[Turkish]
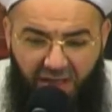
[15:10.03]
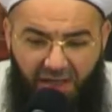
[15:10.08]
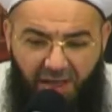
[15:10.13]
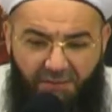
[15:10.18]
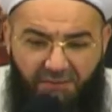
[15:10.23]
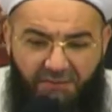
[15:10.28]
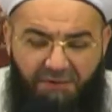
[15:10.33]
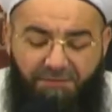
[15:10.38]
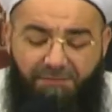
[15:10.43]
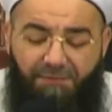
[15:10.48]
Amin.
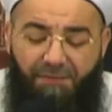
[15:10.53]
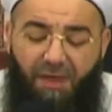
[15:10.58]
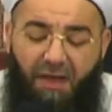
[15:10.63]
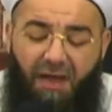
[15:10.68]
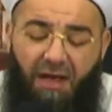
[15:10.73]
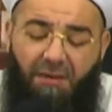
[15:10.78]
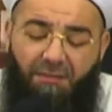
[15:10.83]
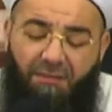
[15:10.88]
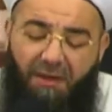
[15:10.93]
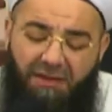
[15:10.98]
Amin.
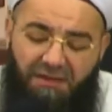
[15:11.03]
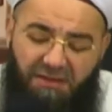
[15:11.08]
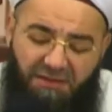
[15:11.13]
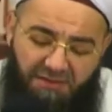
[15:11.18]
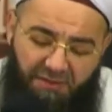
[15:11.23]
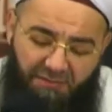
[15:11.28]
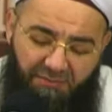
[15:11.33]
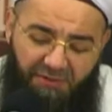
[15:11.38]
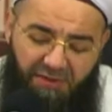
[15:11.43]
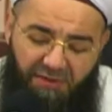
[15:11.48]
E ben de
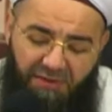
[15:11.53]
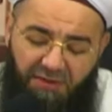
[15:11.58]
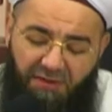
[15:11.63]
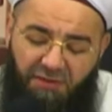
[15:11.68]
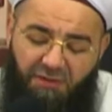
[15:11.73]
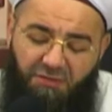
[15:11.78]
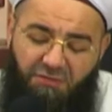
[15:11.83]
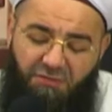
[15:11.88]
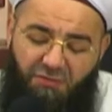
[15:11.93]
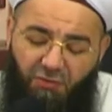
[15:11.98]
tabii
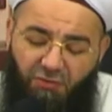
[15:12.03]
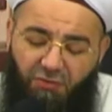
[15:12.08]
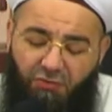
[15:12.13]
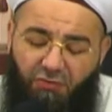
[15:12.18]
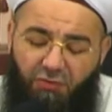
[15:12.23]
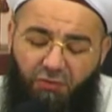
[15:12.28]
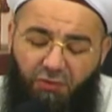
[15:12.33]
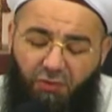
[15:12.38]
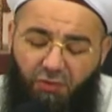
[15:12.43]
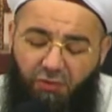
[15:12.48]
çok
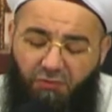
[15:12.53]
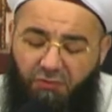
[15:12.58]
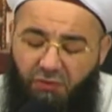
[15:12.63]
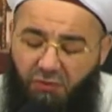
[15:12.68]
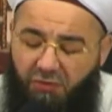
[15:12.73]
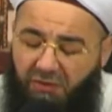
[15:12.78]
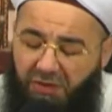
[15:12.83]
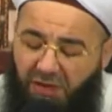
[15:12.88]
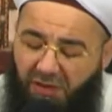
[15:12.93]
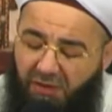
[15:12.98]
üzülüyorum,
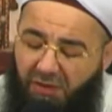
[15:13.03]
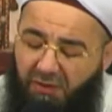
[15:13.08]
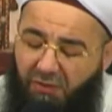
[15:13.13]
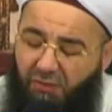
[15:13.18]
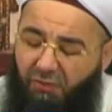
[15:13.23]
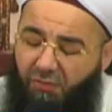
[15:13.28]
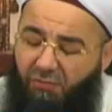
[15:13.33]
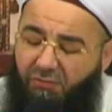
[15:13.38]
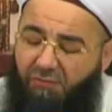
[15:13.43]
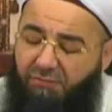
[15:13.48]
çok
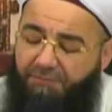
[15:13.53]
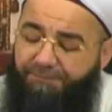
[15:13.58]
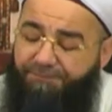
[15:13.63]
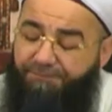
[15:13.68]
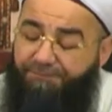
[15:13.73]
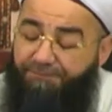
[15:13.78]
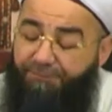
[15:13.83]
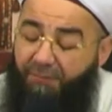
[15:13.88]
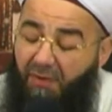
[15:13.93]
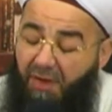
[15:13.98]
darlanıyorum.
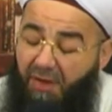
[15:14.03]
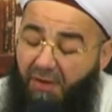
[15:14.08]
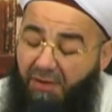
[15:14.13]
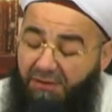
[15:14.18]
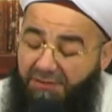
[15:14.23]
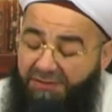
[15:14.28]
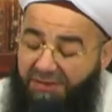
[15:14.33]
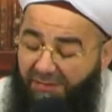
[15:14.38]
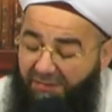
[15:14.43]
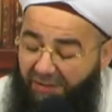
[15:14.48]

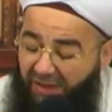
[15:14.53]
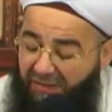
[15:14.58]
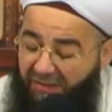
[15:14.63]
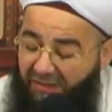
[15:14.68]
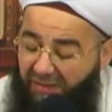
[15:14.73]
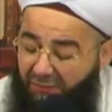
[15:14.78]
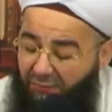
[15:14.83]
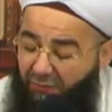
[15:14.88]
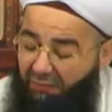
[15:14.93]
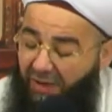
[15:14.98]

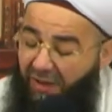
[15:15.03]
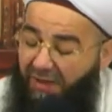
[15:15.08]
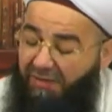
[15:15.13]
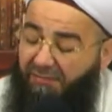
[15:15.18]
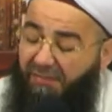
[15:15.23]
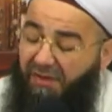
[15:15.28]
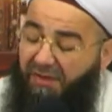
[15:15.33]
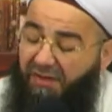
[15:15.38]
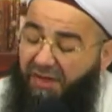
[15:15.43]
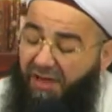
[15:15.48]
Cemaatle dua
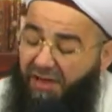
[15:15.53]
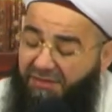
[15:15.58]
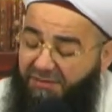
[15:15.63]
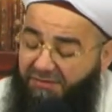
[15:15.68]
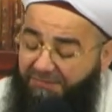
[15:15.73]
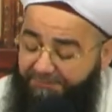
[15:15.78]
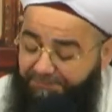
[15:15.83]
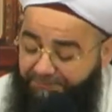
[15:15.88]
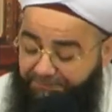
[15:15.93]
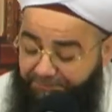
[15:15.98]
etmek lazım.